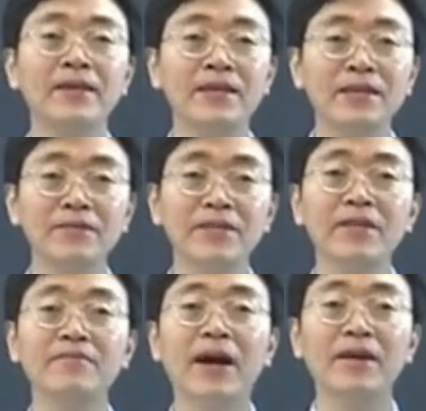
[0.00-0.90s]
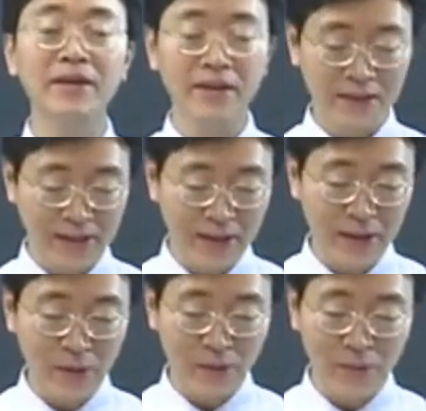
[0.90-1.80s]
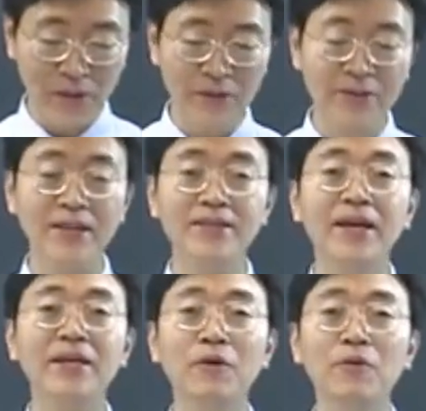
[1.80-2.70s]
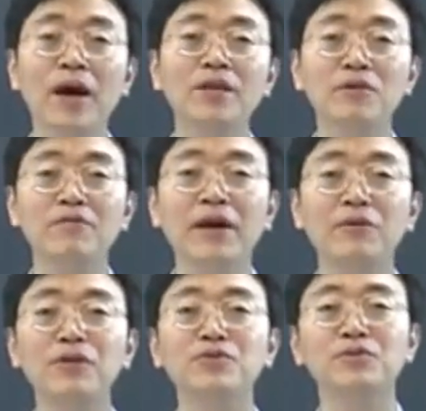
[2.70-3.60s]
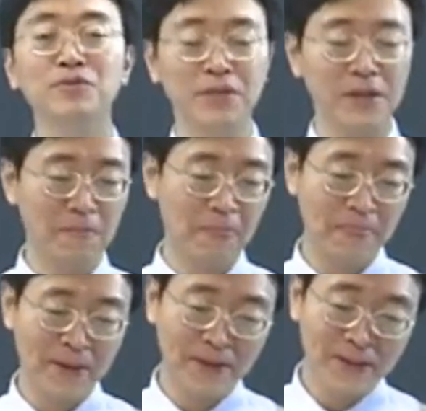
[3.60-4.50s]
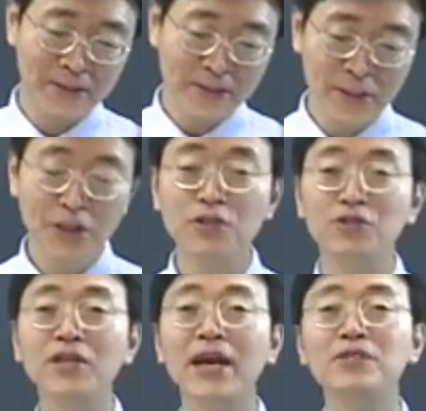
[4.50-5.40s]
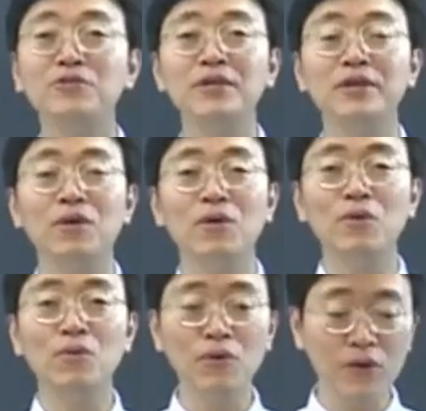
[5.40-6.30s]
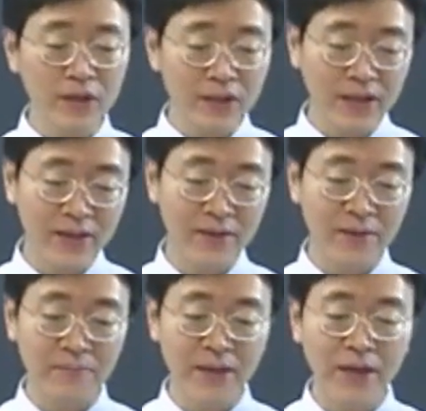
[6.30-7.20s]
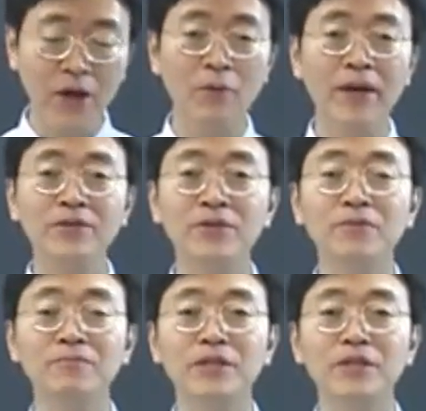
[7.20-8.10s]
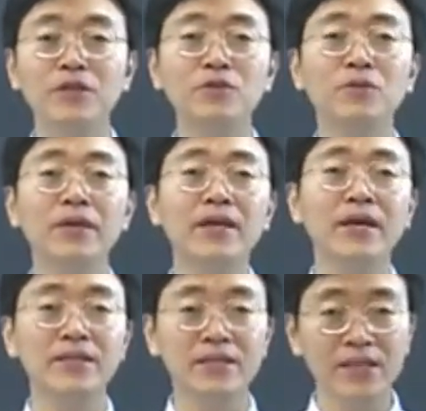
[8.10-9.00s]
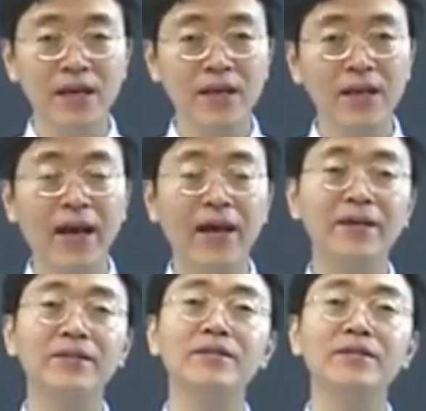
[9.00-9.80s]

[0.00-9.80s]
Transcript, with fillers: 因为在那天晚上呢，她跟她老公要参加一个化妆晚会去。这个时态注意，would be going to，这用了一个将来。